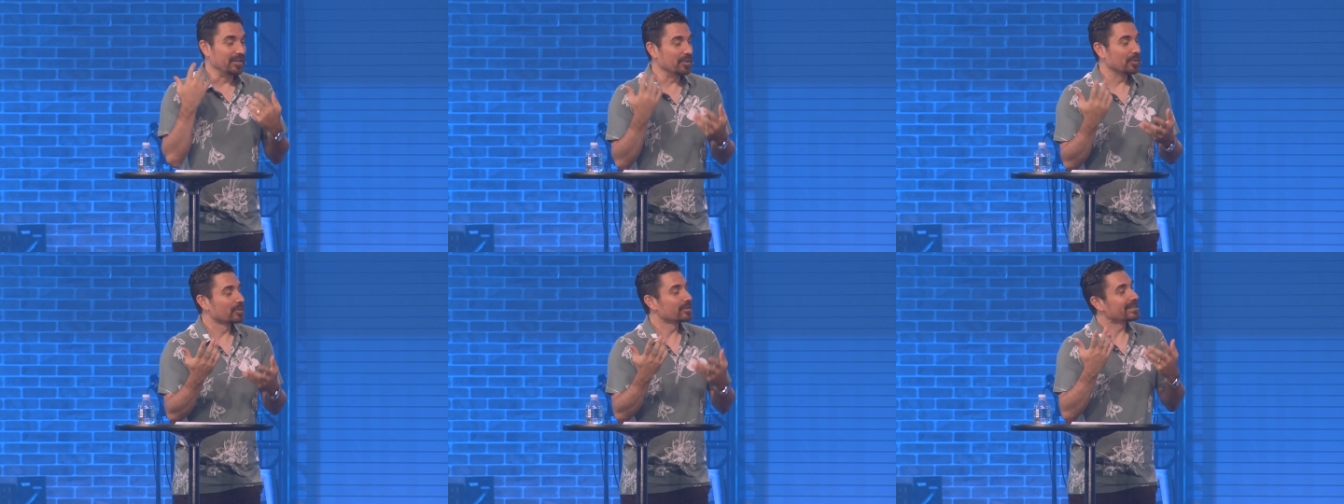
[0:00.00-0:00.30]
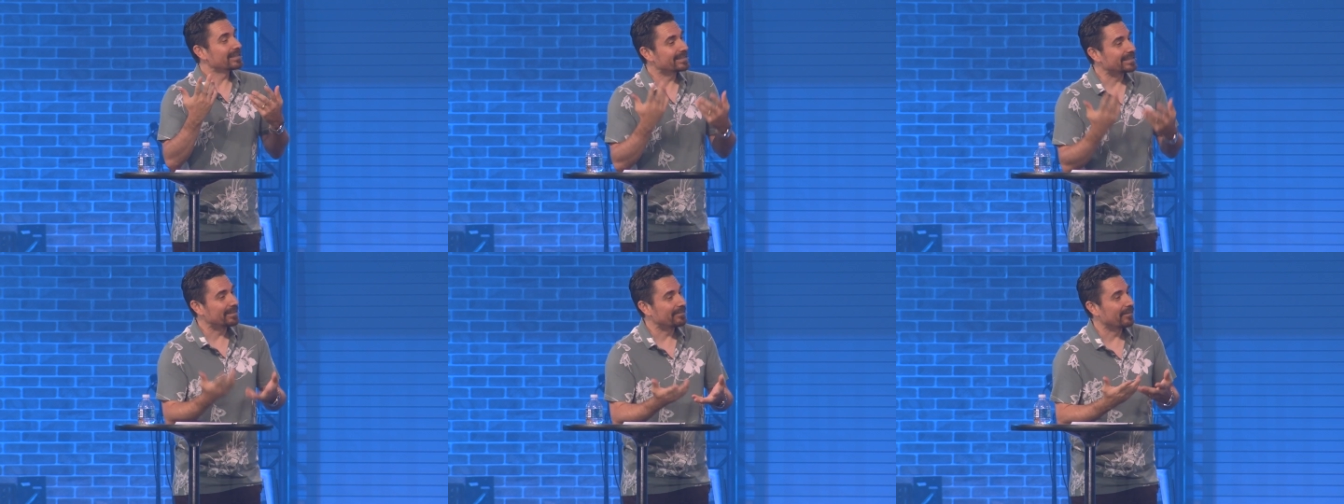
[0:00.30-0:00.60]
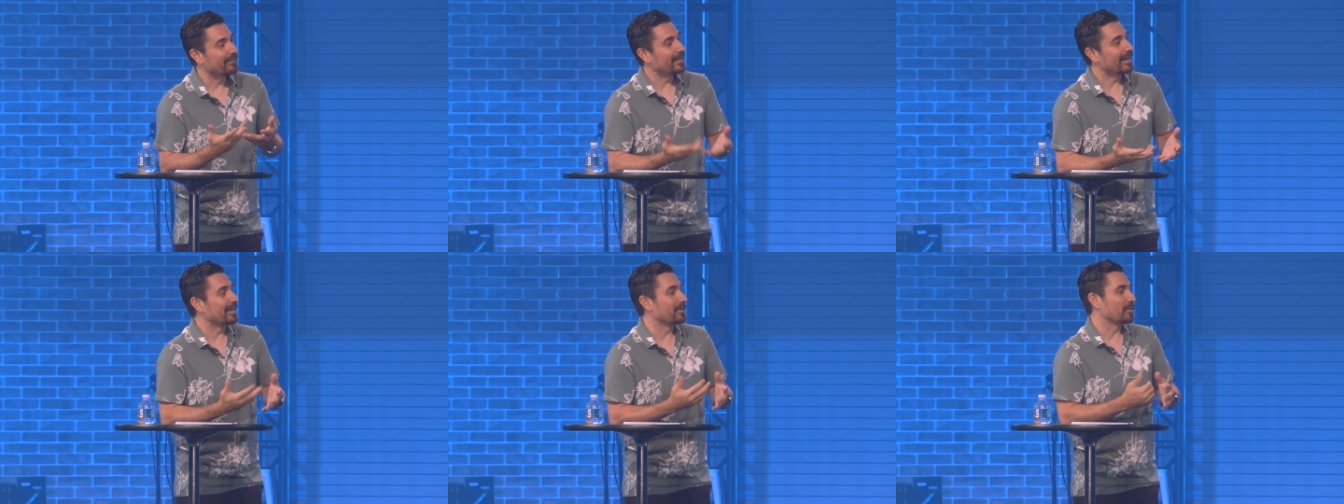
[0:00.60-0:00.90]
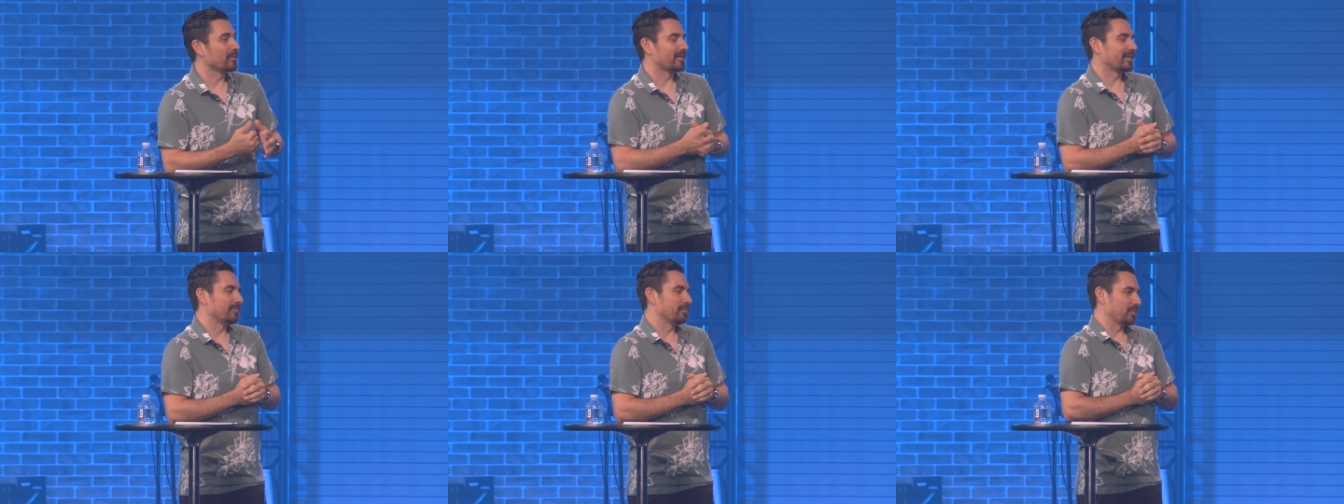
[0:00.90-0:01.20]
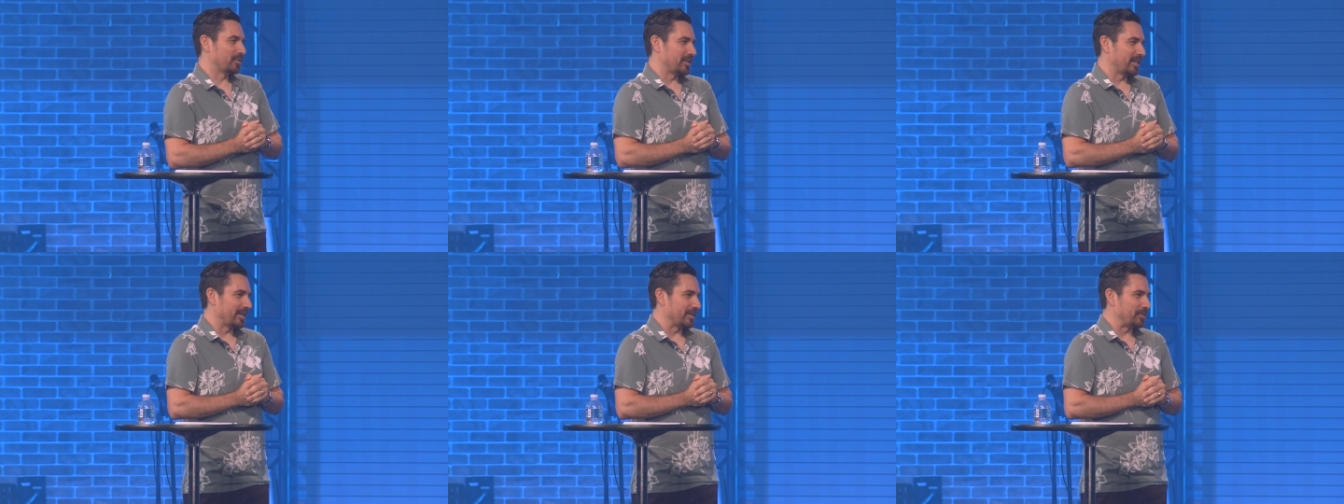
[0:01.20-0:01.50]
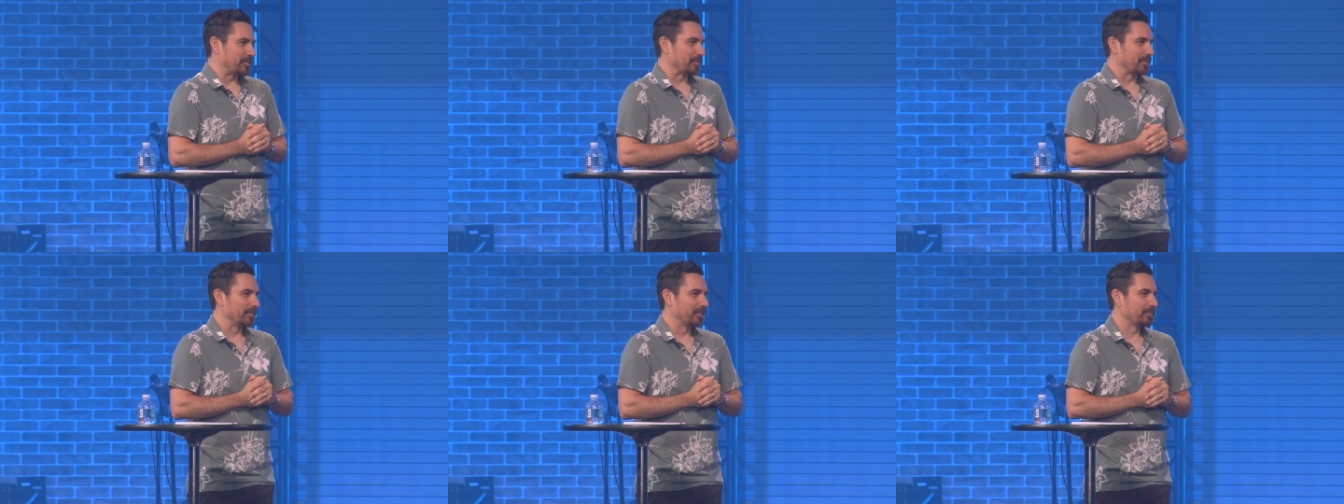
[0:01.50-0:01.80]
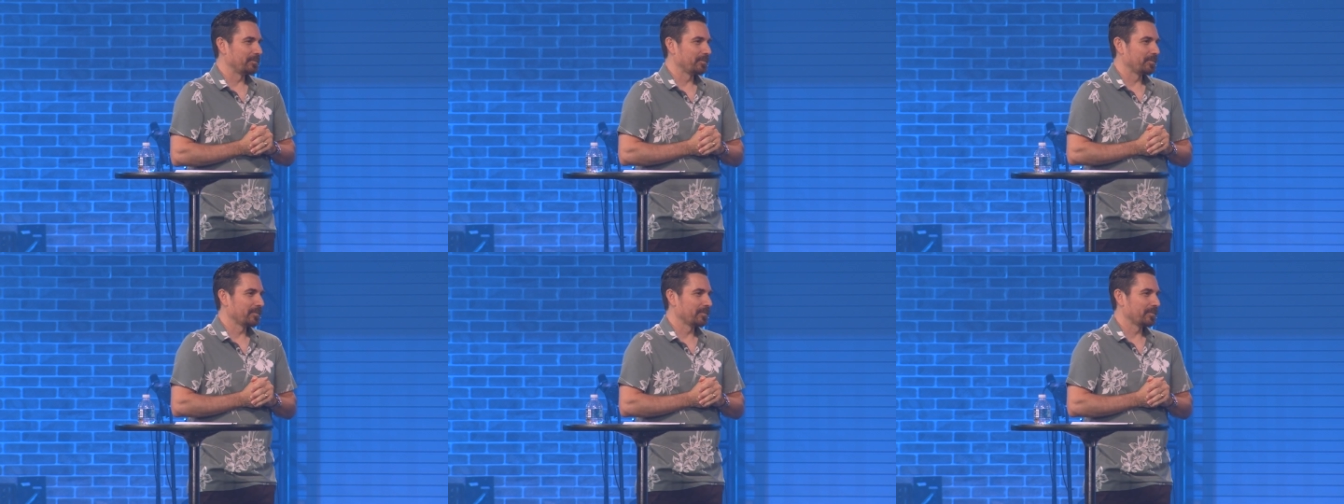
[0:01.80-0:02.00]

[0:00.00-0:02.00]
Dios le estaba hablando a ese muchacho.